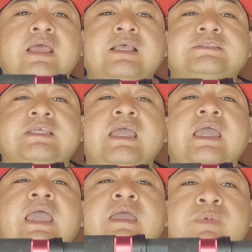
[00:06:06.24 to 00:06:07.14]
es
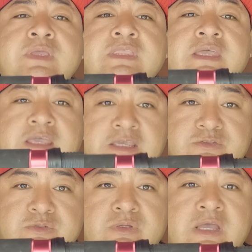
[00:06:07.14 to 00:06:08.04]
que eviten
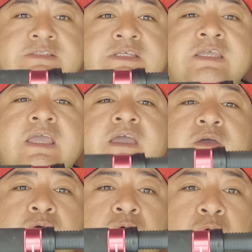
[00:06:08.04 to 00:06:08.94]
eso. Así
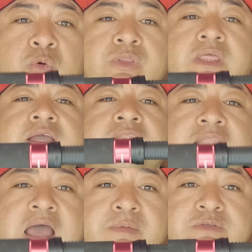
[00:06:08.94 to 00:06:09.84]
que cuiden,
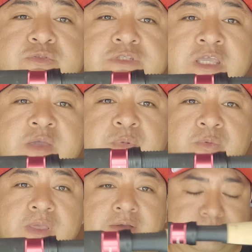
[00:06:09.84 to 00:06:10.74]
laven sus
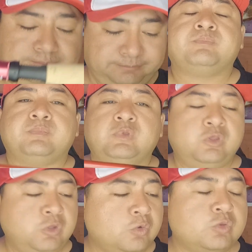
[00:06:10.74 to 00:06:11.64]
equipos bien.
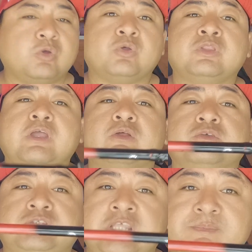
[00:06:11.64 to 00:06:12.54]
Y uno de
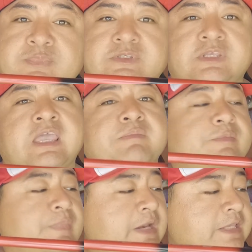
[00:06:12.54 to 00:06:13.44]
los tips que
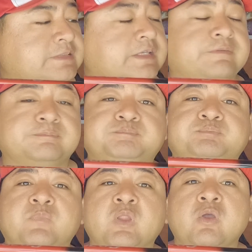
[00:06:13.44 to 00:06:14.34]
me parecen
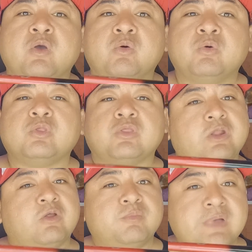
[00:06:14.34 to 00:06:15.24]
uno
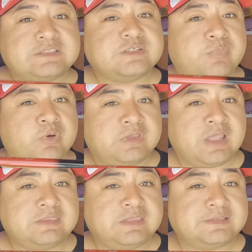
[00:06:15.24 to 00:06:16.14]
de los más
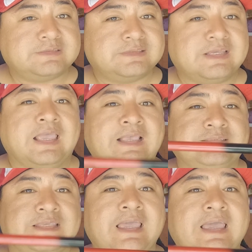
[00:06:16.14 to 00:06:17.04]
importantes
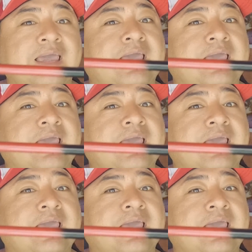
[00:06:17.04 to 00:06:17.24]
es que